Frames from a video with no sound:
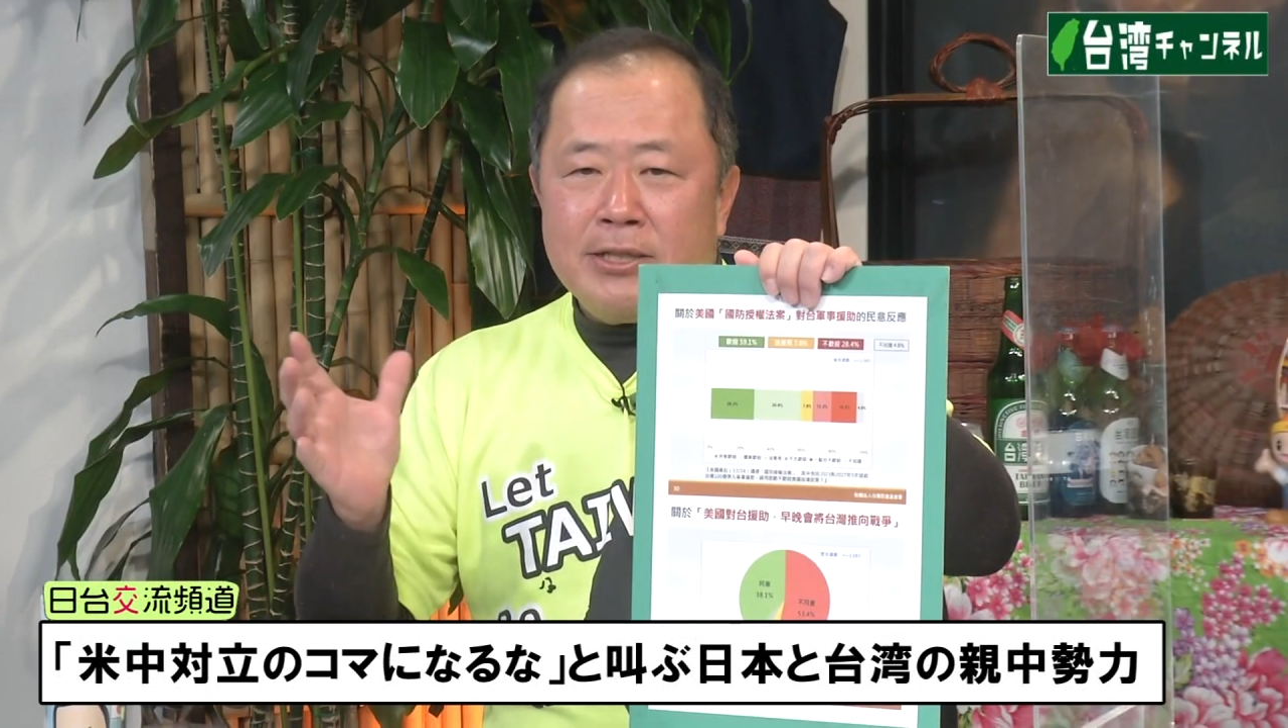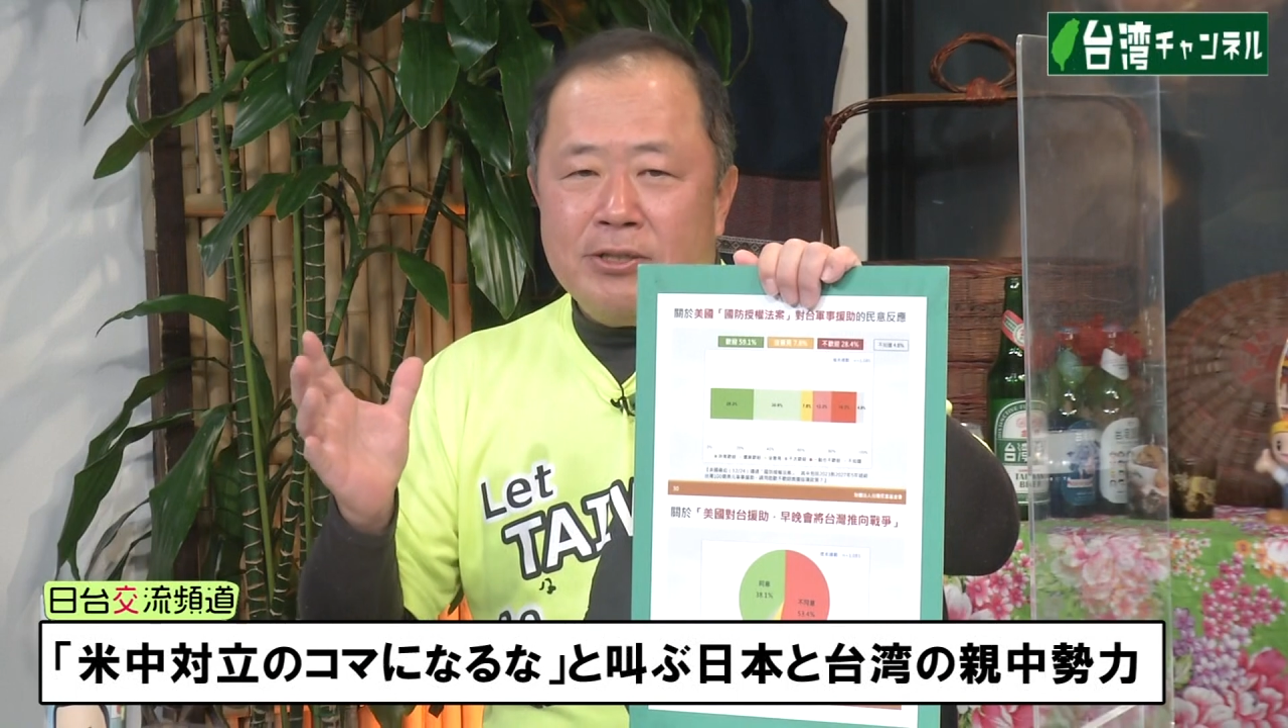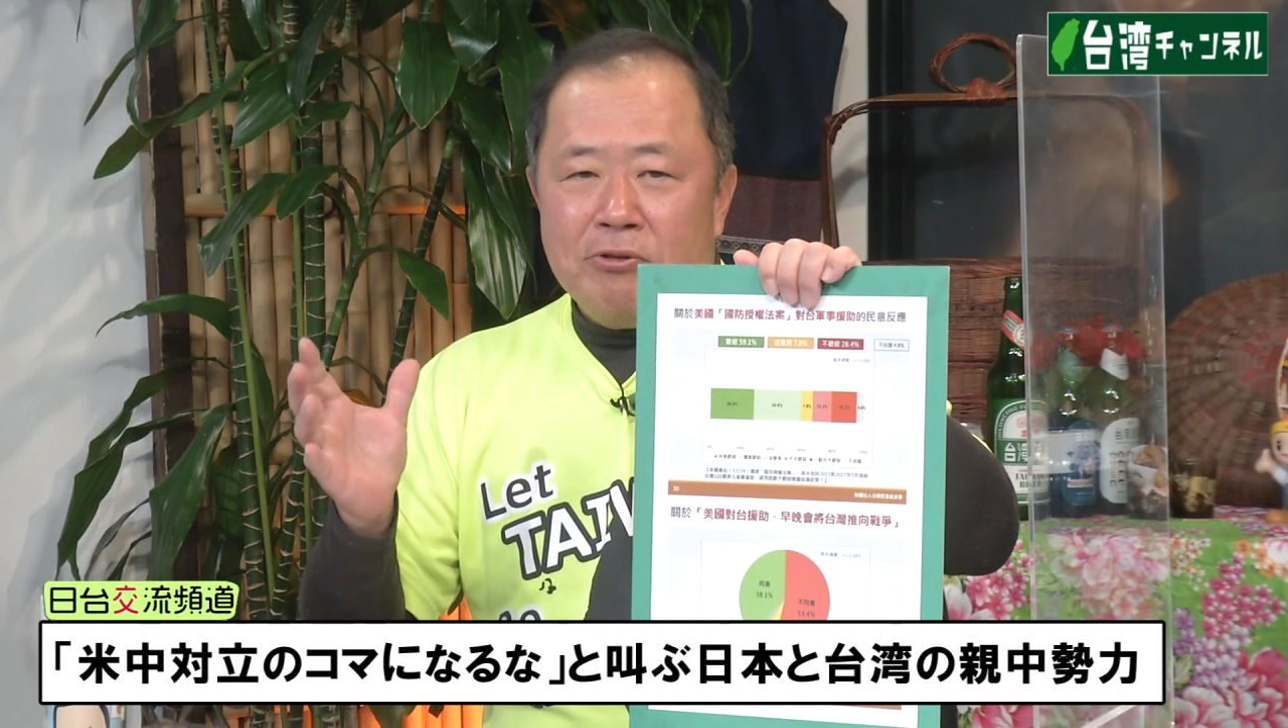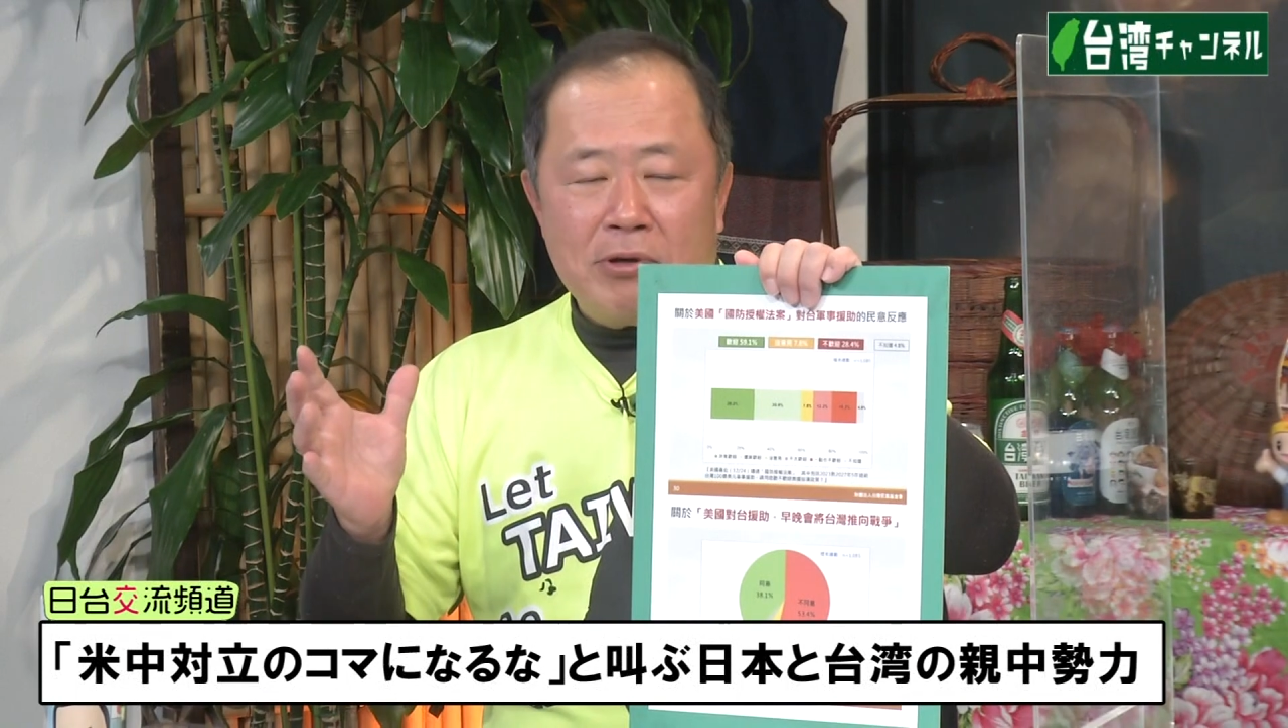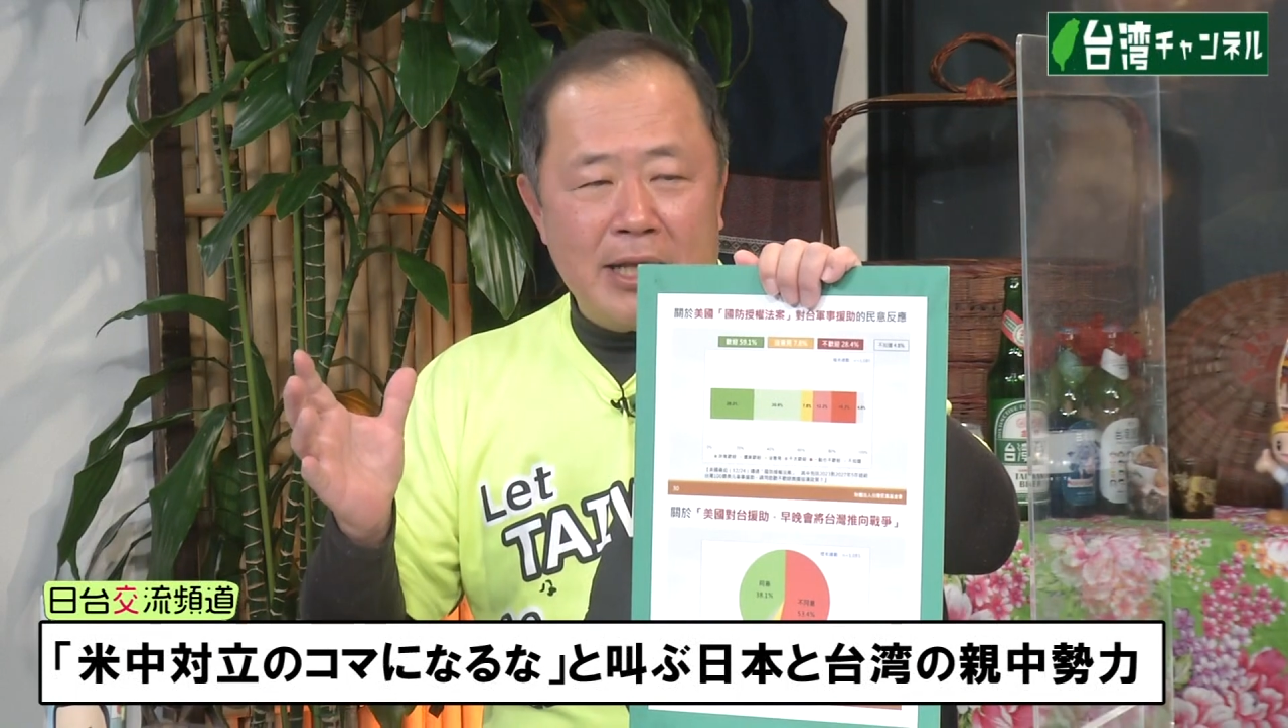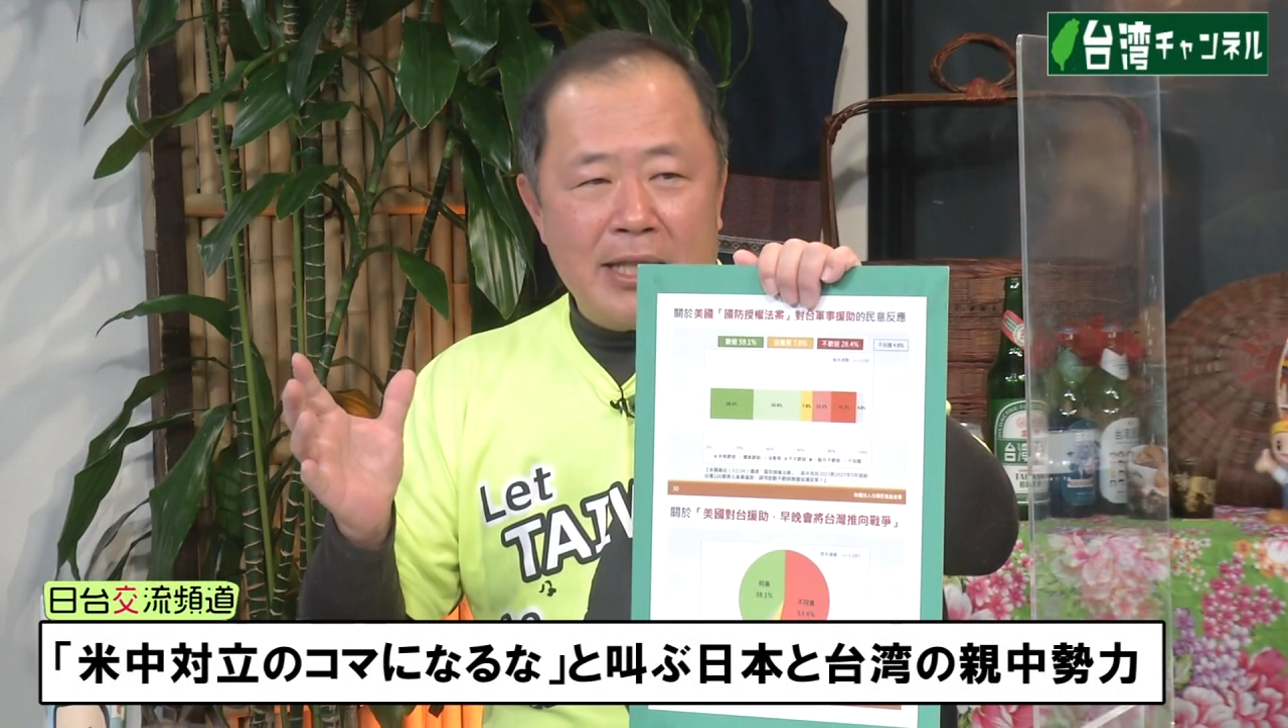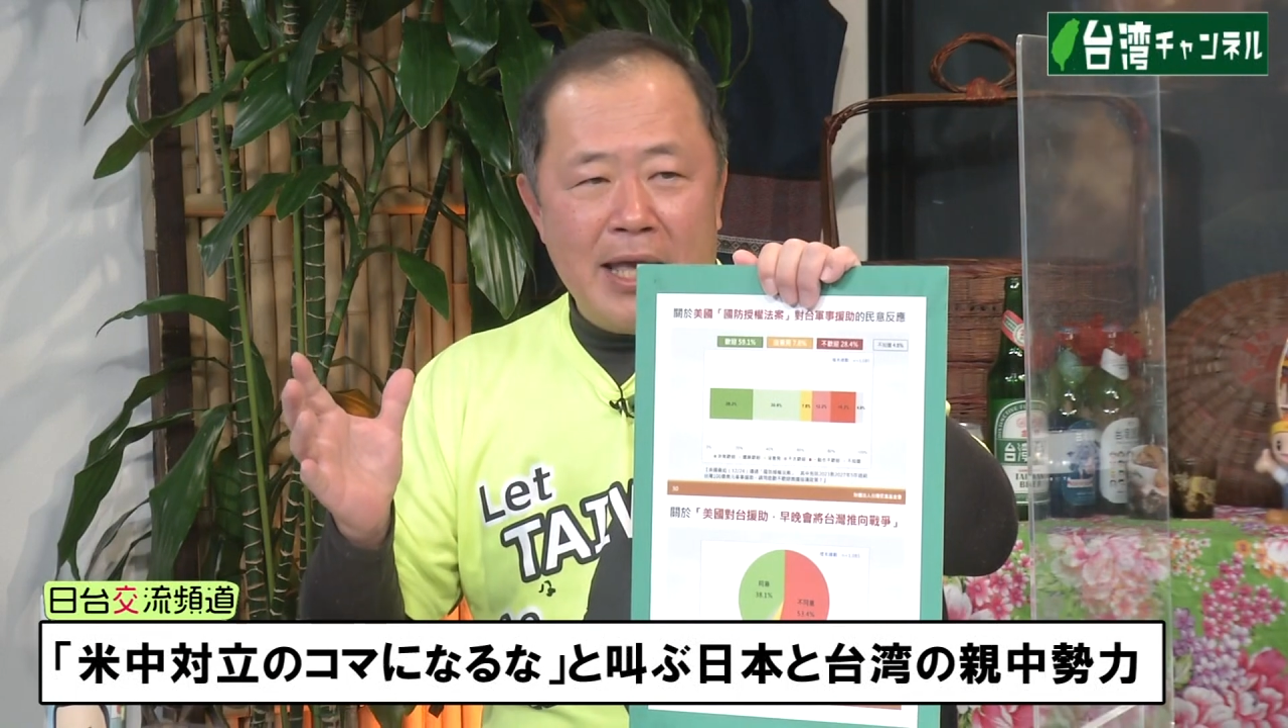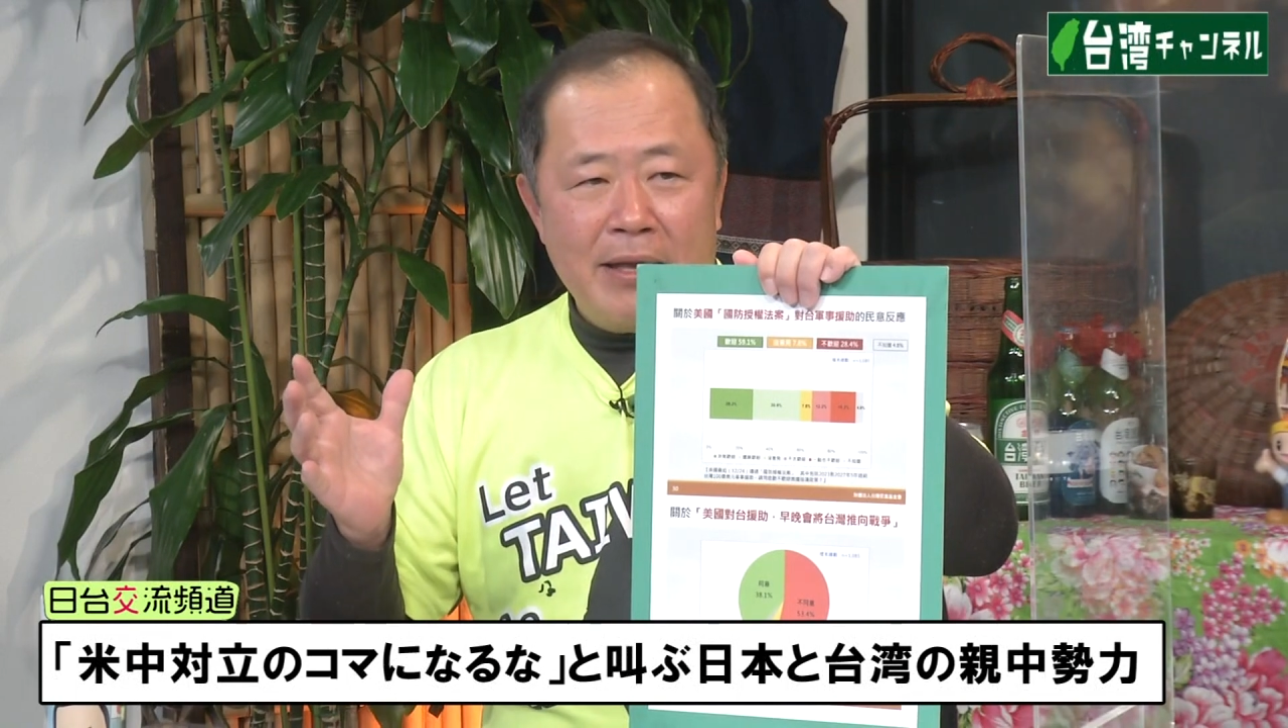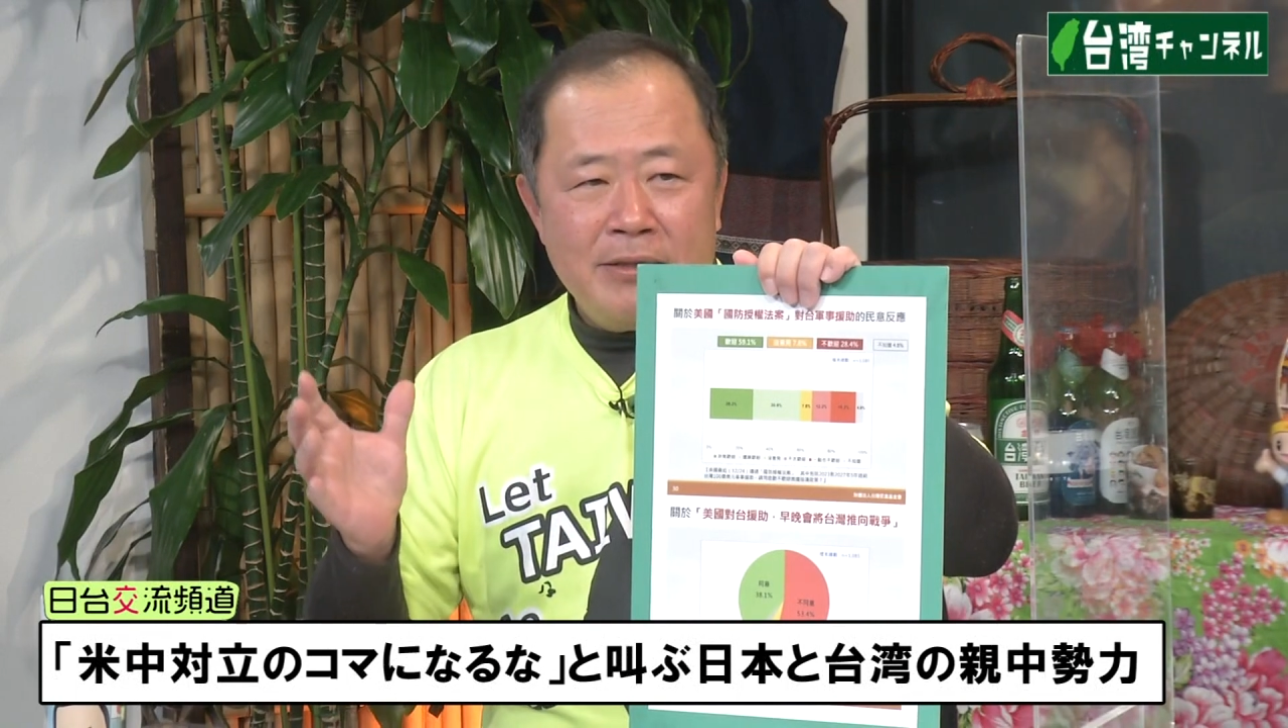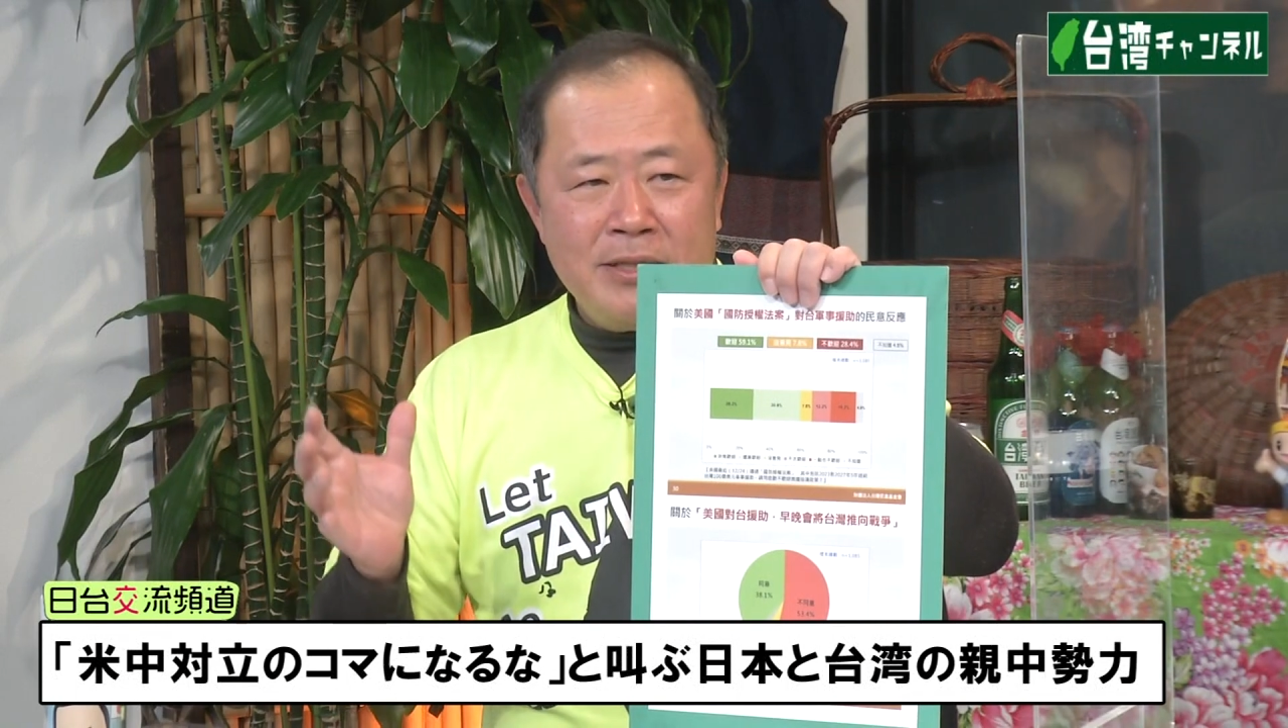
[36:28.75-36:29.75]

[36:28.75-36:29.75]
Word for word: 立に乗っかって、